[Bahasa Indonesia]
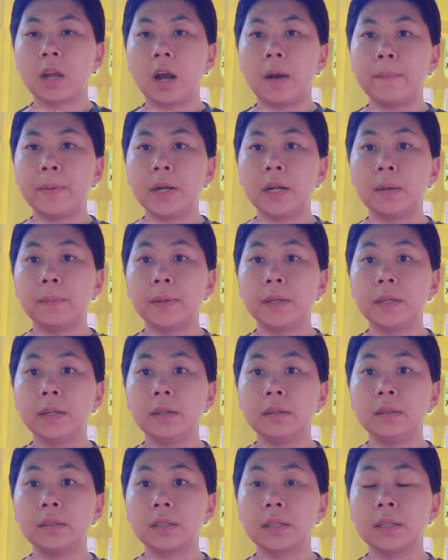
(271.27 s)
apa
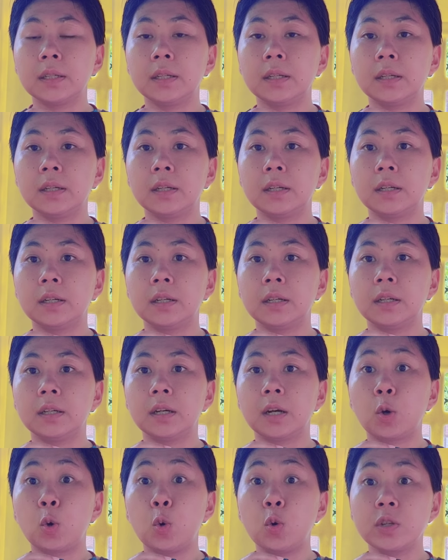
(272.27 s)
namanya ke
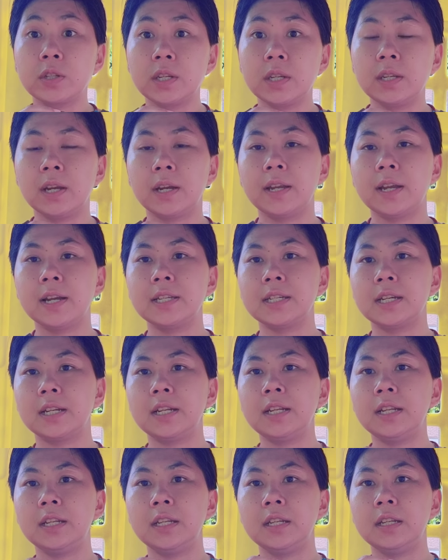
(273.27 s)
kungsinya ya.
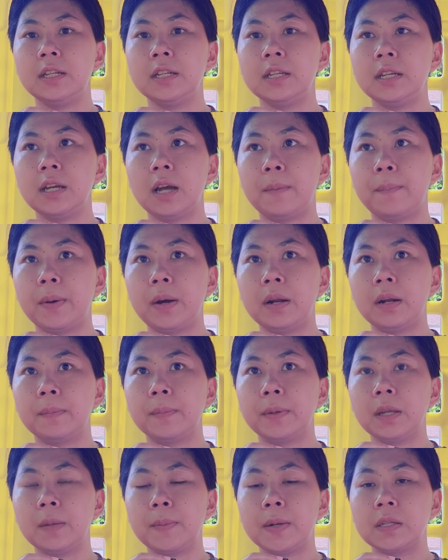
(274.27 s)
Jadi di, di apa
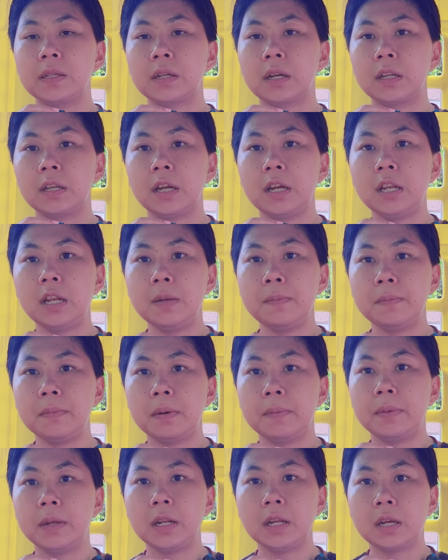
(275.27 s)
namanya majikannya ini
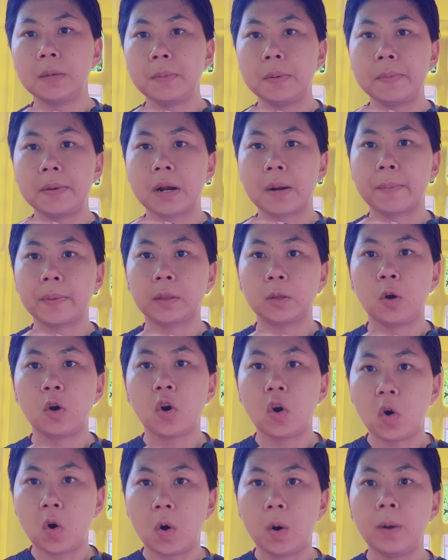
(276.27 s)
memiliki beberapa
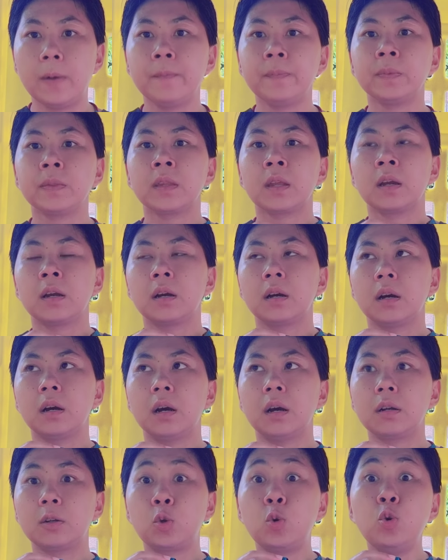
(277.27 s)
toko
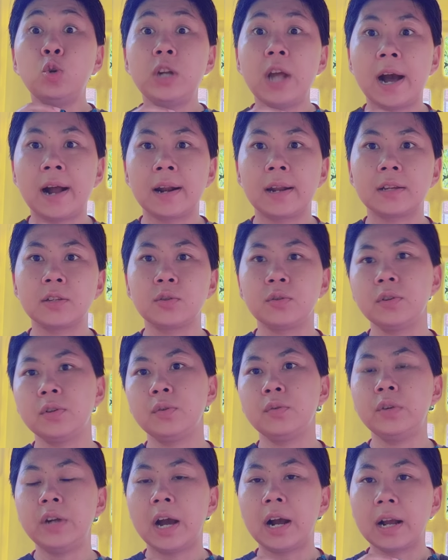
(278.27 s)
gudang lah cuy,
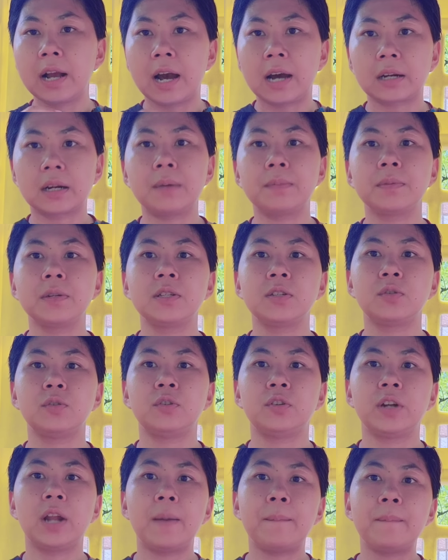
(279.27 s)
gudang garam di
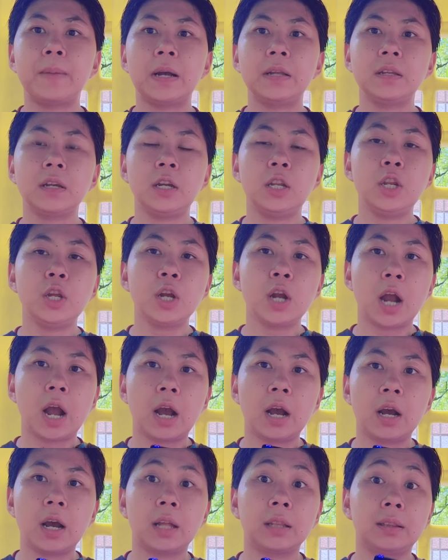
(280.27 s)
situ. Nambahnya ini
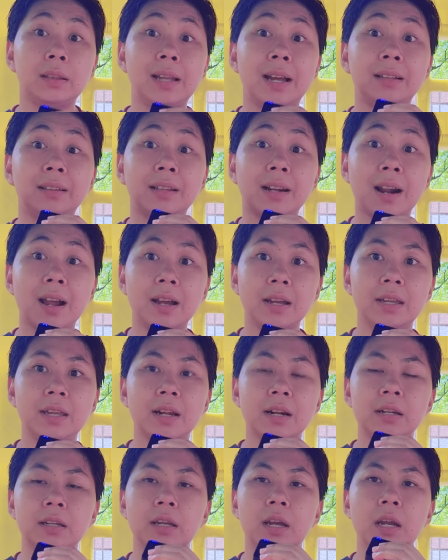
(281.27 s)
ngangkat dan
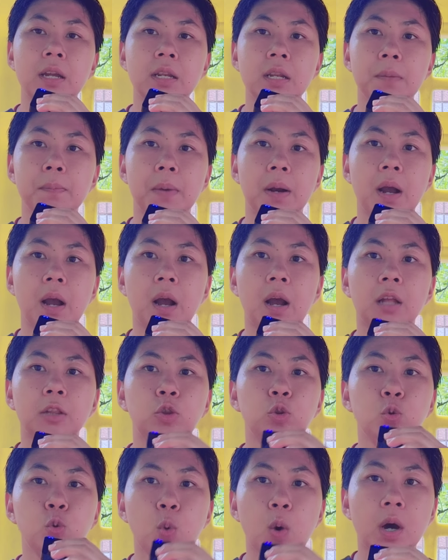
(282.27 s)
terakhir dia ini
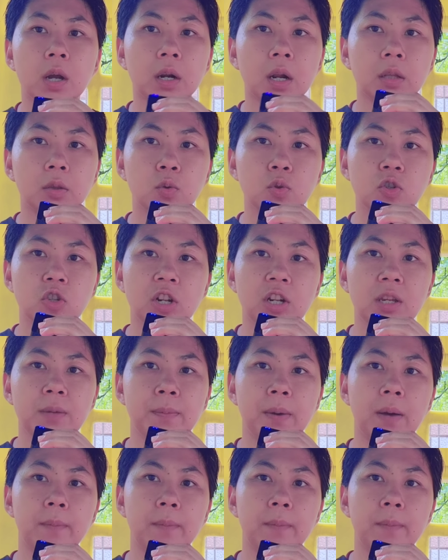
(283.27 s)
mengangkat 250